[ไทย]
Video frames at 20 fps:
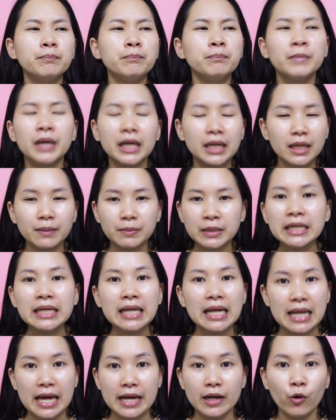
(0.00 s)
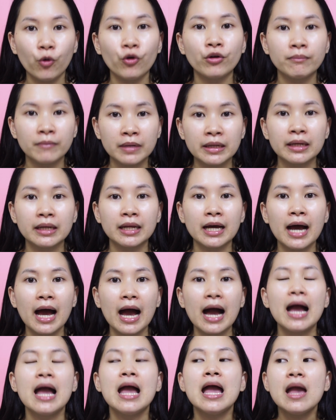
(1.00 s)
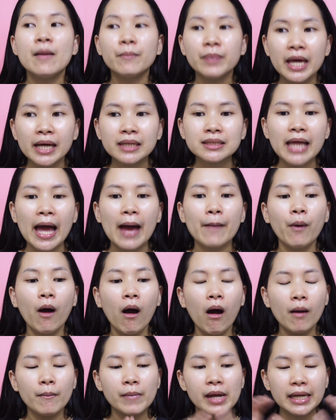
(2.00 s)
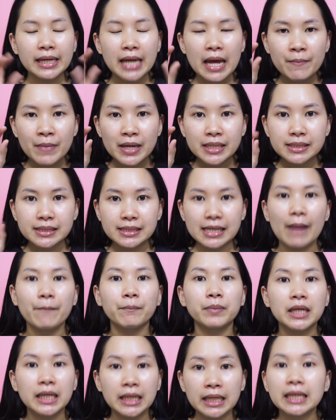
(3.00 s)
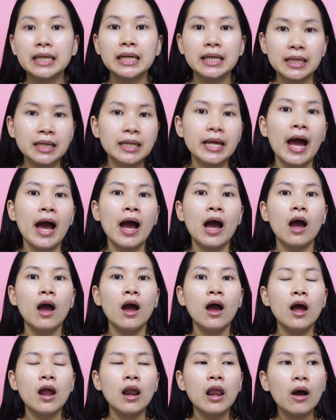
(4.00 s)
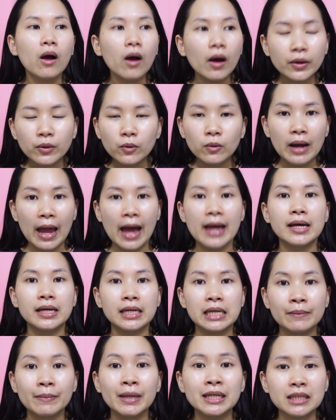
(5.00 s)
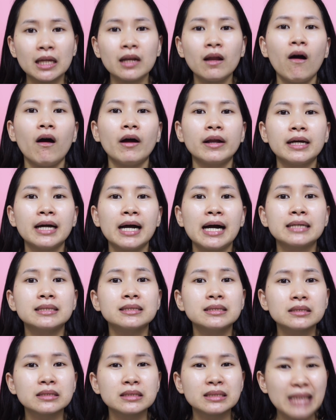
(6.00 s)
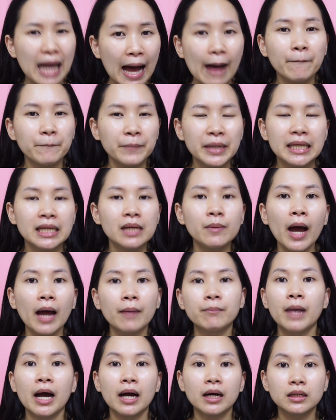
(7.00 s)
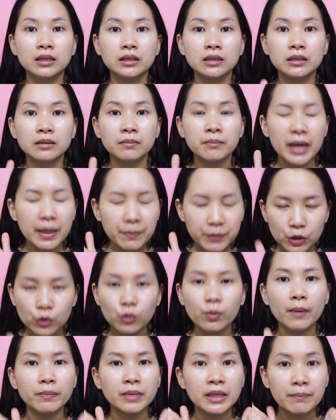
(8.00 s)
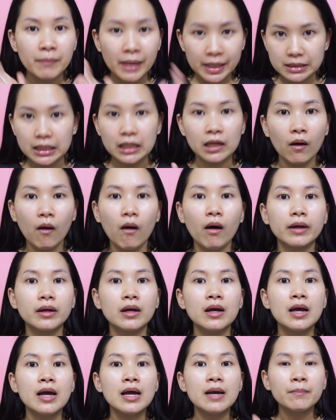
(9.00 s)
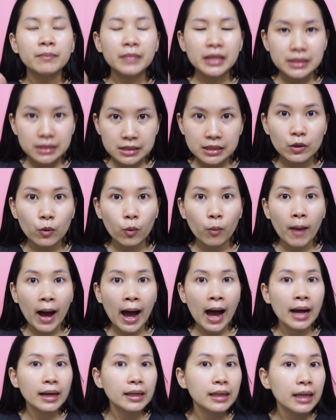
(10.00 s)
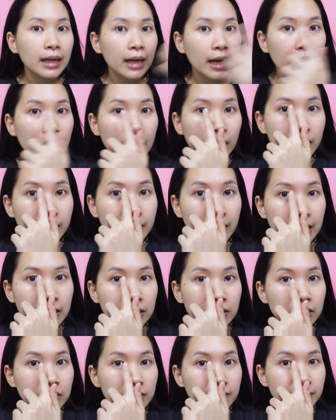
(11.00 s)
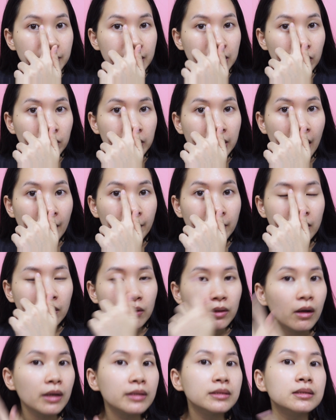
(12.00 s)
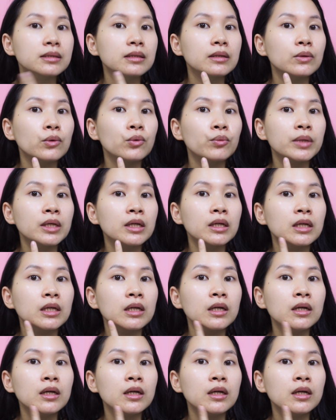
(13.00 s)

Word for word: เหมือนกับที่หลายๆ คนมีนะคะ เพียงแต่พอเมย์ได้มาจับคีเนี้ยแล้วก็ดูแลอย่างนี้มาตลอดนะคะ 3 ปีที่ผ่านมาคือเมย์ผิวแบบนี้มาตลอด มีสิวบ้างนะคะ ก็อย่างมีตรงเนี้ยมีรอยสิว มี